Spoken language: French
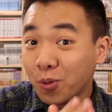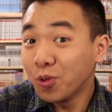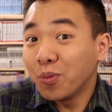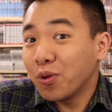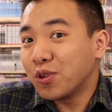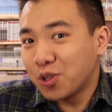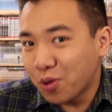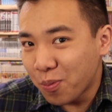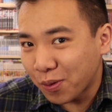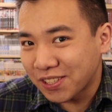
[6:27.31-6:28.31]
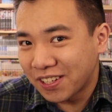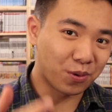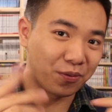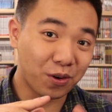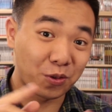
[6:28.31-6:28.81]
plus nombreux que je ne le pensais.
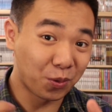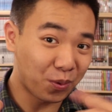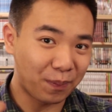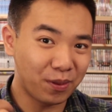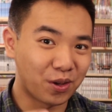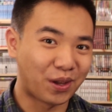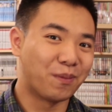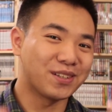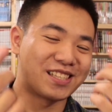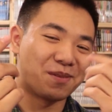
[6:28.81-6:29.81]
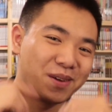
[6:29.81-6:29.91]
Pour faire le topo rapide de comment ça s'est